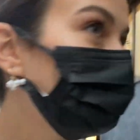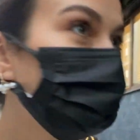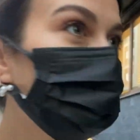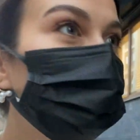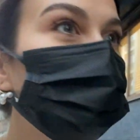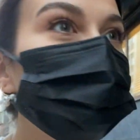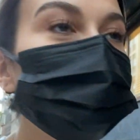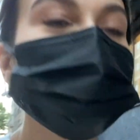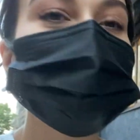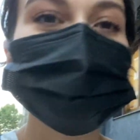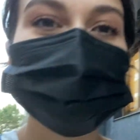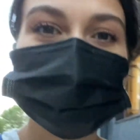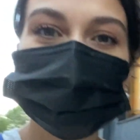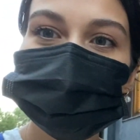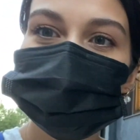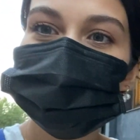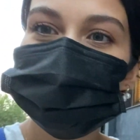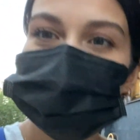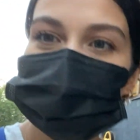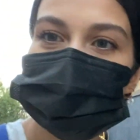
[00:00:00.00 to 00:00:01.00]
Ama hep böyle
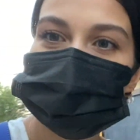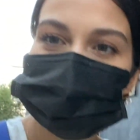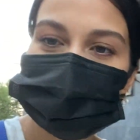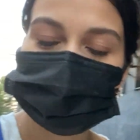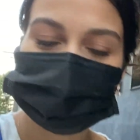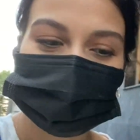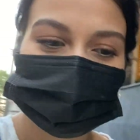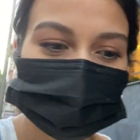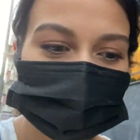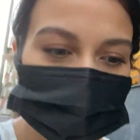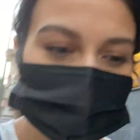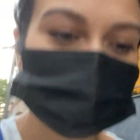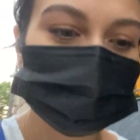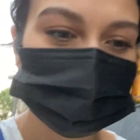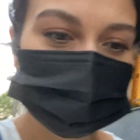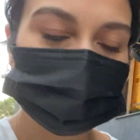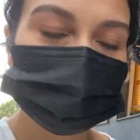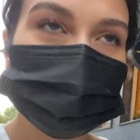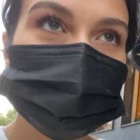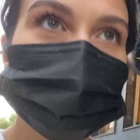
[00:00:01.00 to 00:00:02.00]
güzel yerler var ya.
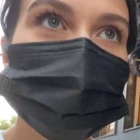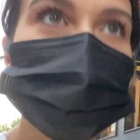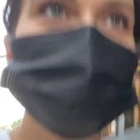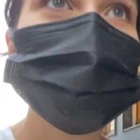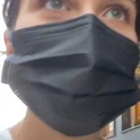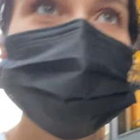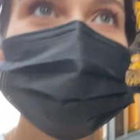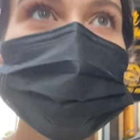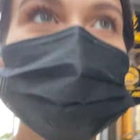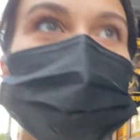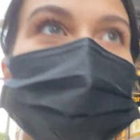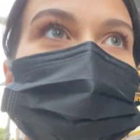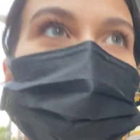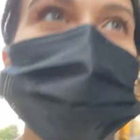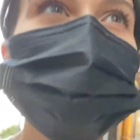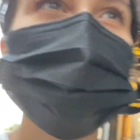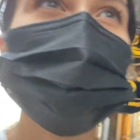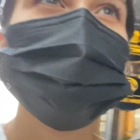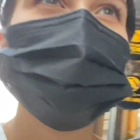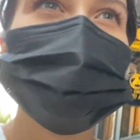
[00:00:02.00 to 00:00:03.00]
Çok beğendim ama
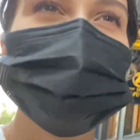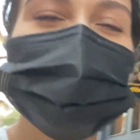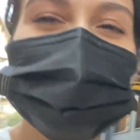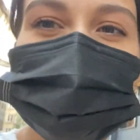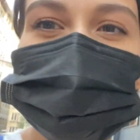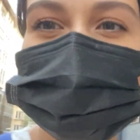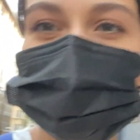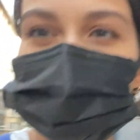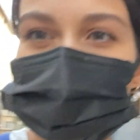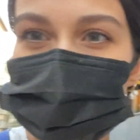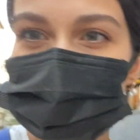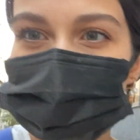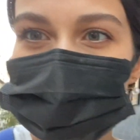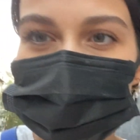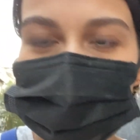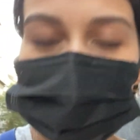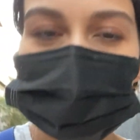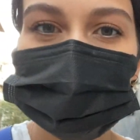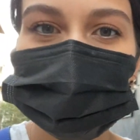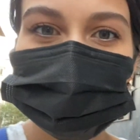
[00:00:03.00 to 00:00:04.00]
tabii gez gez de
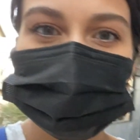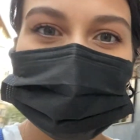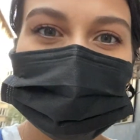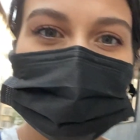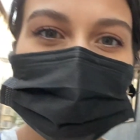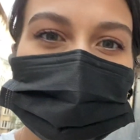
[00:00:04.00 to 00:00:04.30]
bitmezmiş gibi